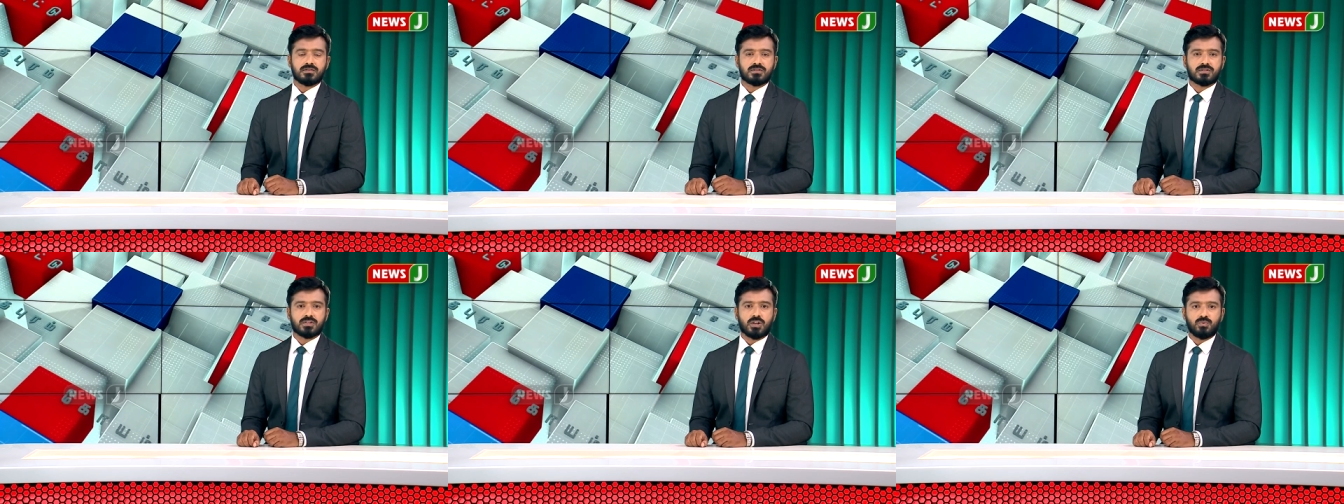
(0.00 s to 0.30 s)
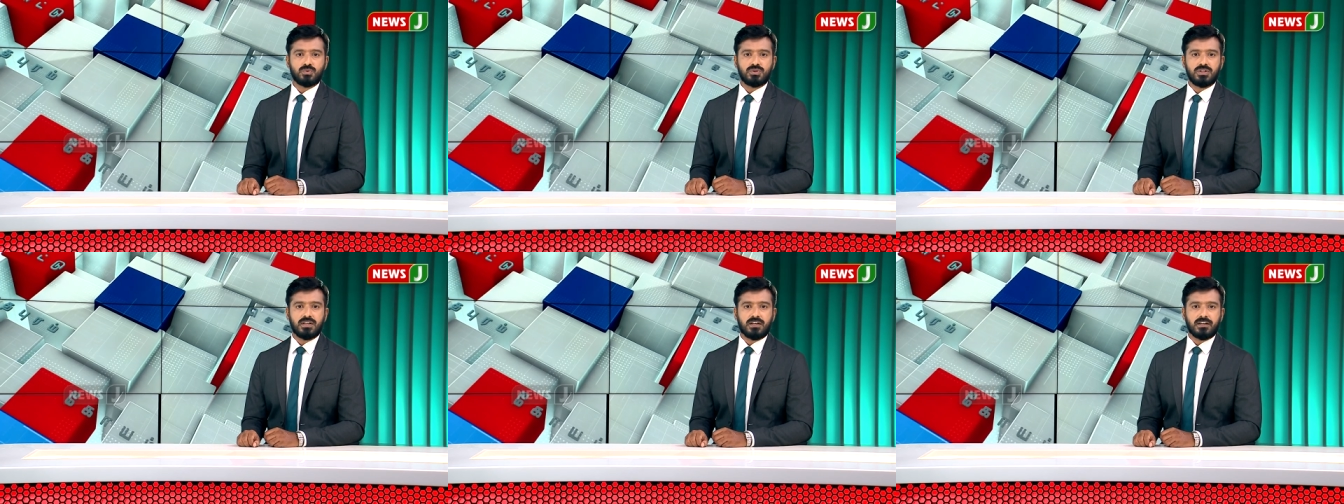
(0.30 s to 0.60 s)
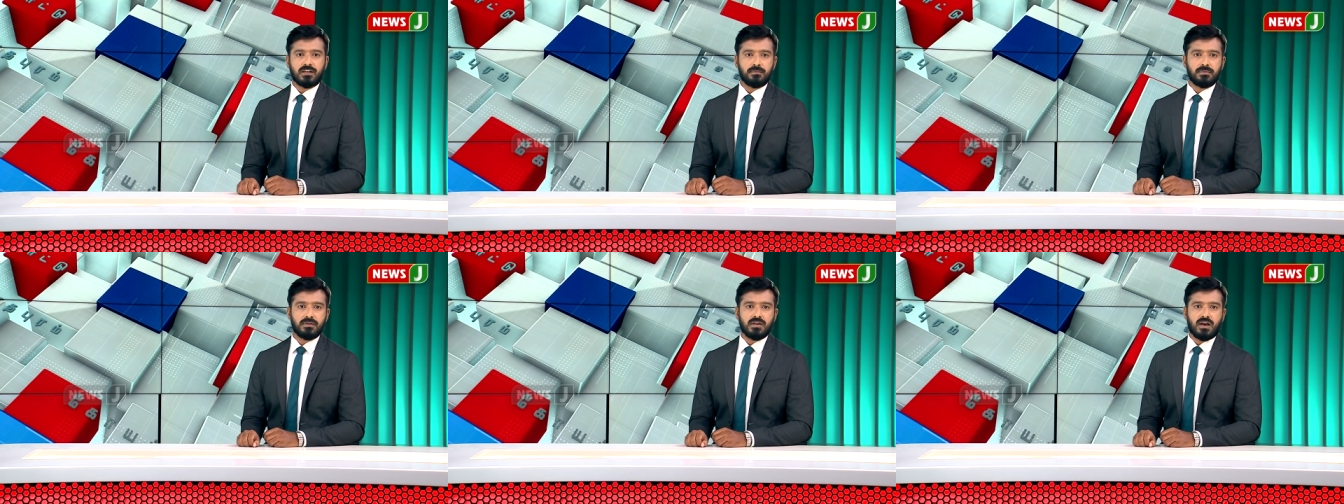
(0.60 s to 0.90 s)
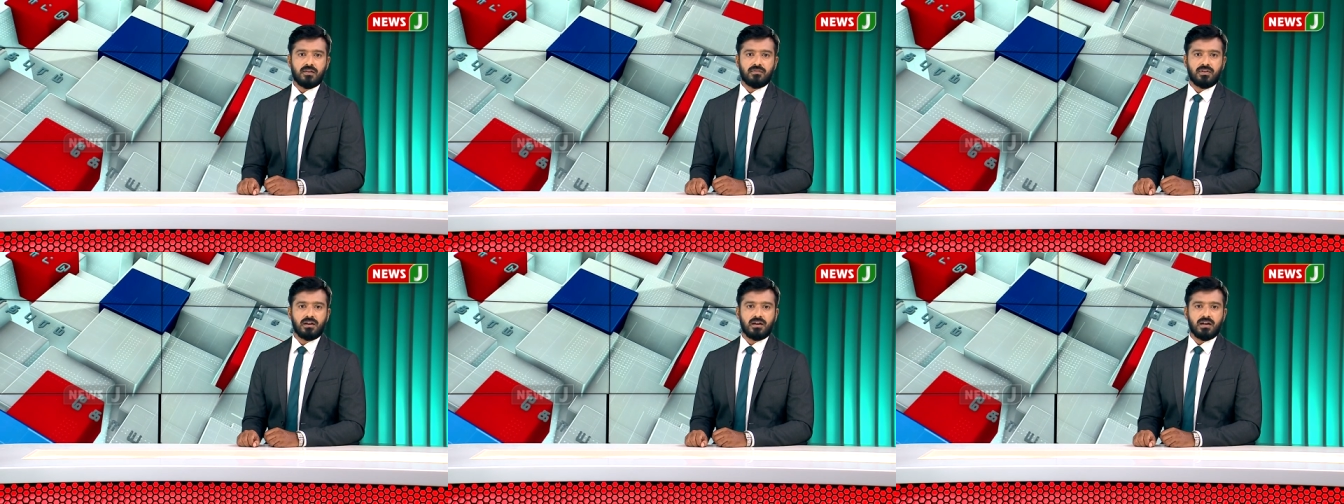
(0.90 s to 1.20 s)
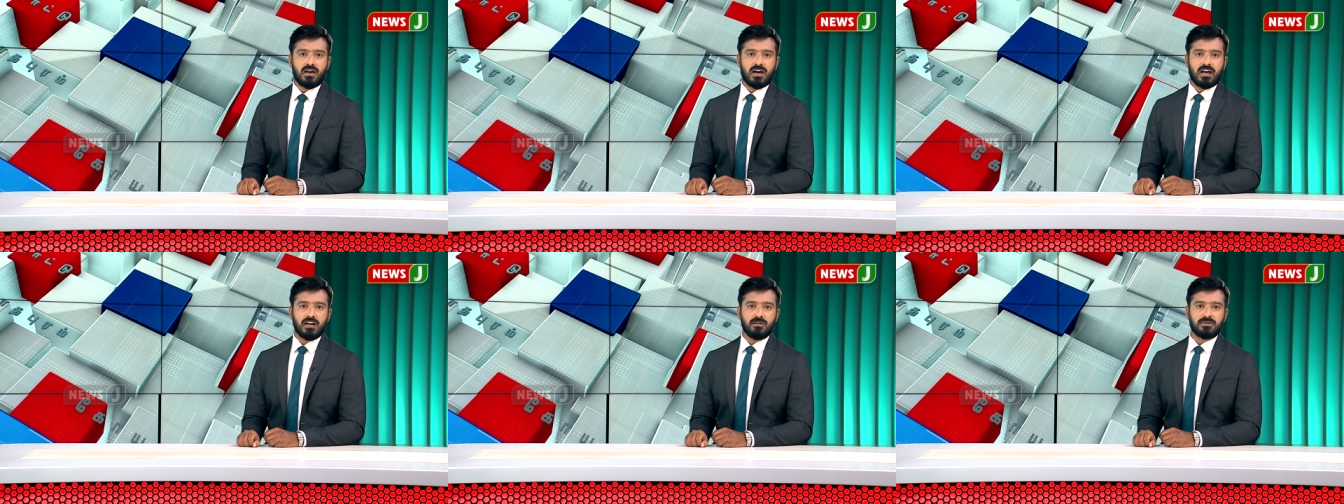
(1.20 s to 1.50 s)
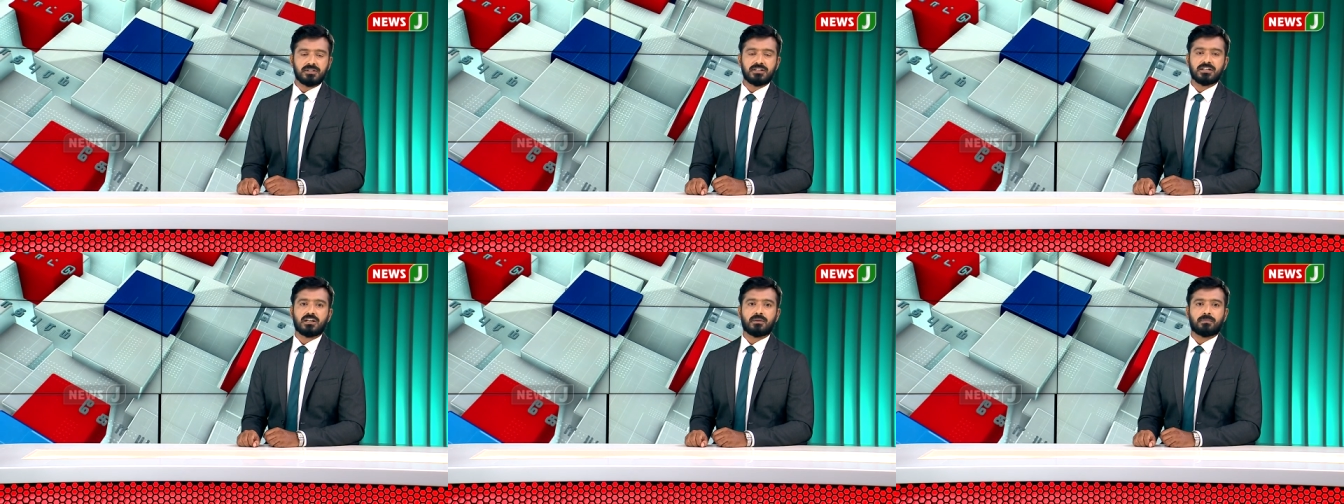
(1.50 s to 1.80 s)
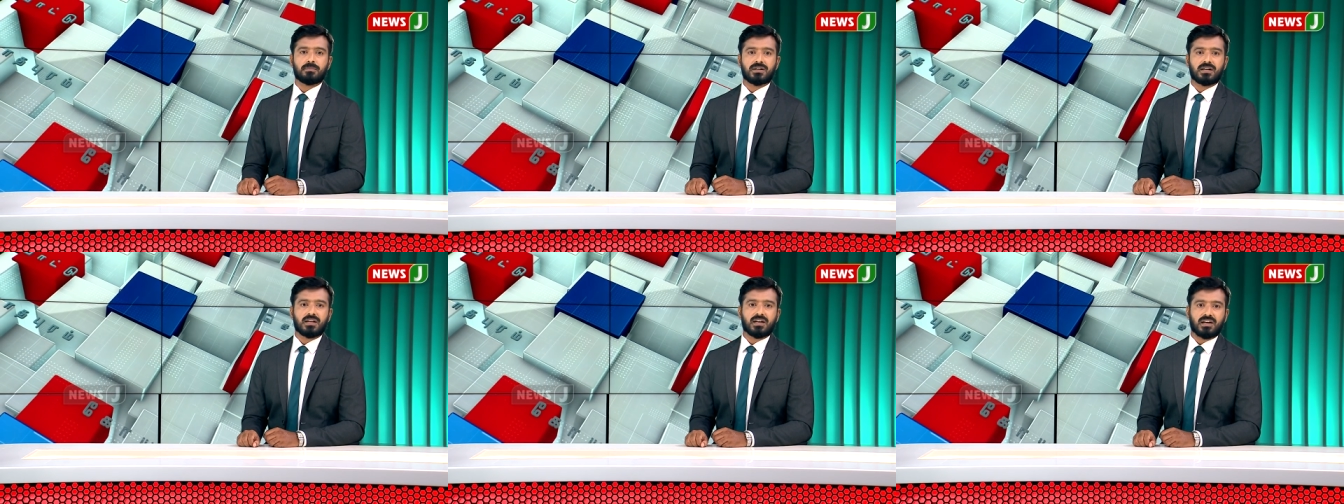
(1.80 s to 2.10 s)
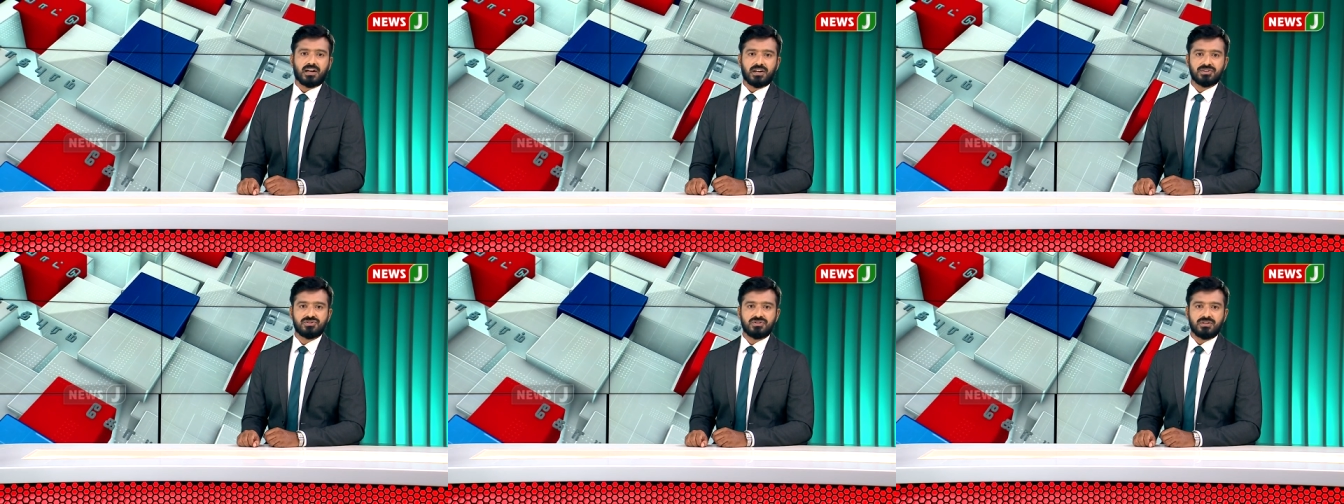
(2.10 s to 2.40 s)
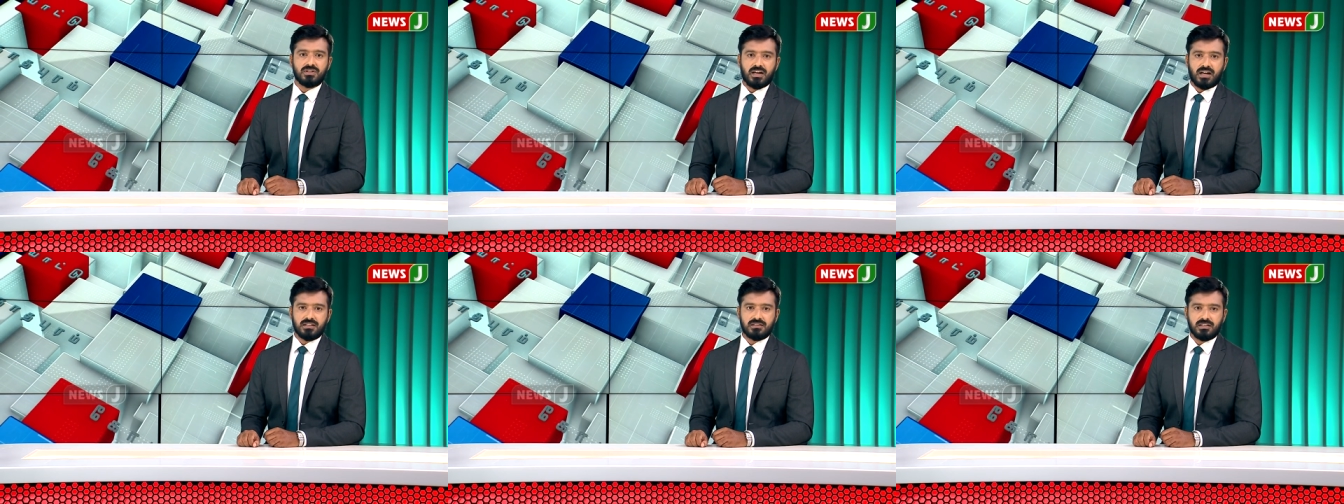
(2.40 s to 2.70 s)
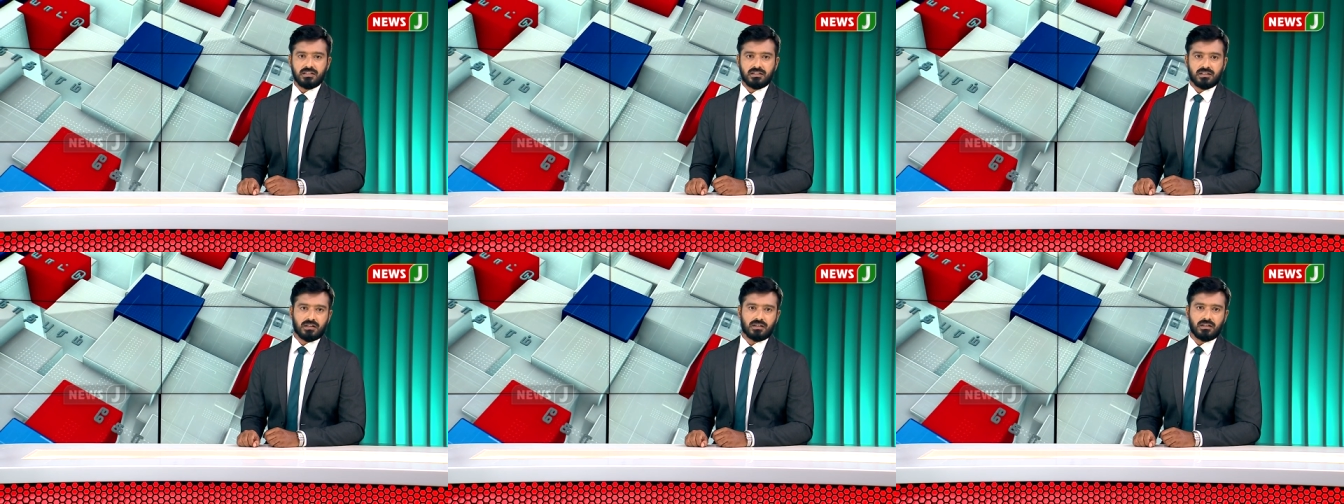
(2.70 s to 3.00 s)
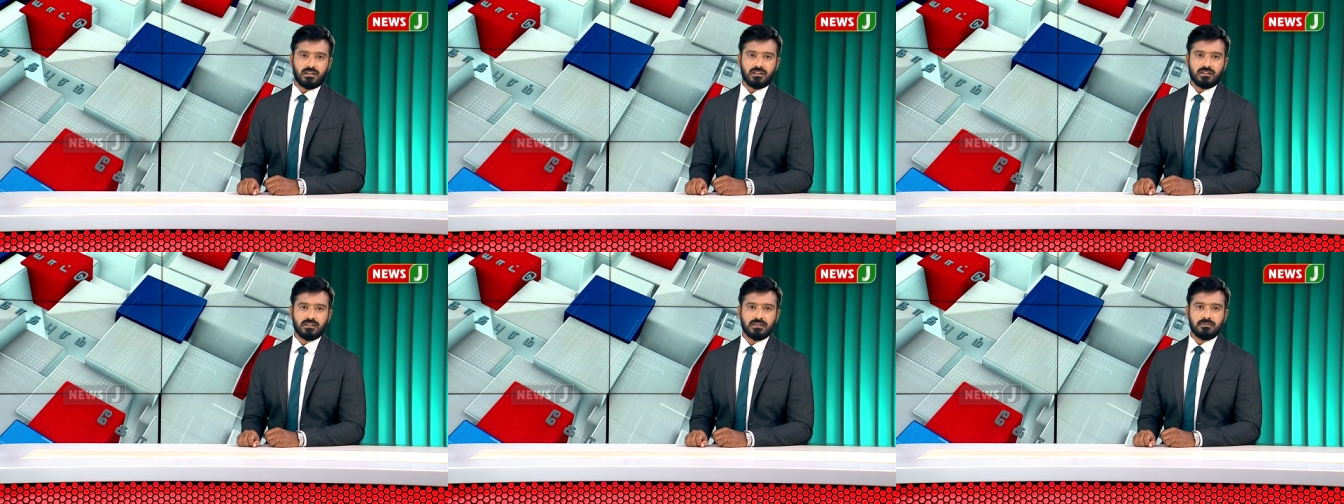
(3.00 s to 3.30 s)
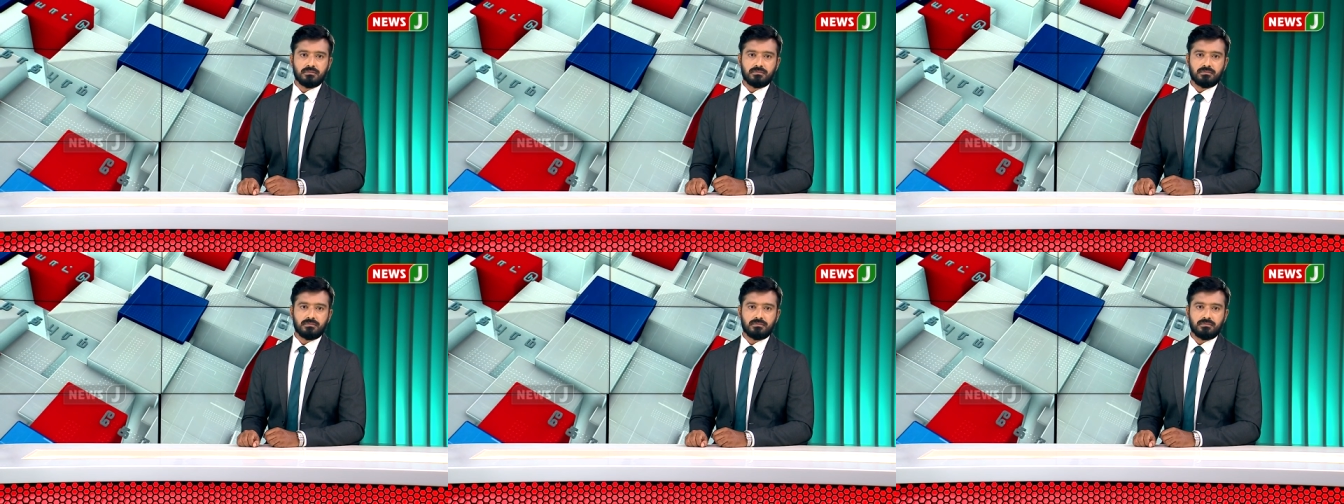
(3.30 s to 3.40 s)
சவுதி அரேபியாவில் அனுமதிக்கப்பட்ட ஹஜ் யாத்ரீகர்கள்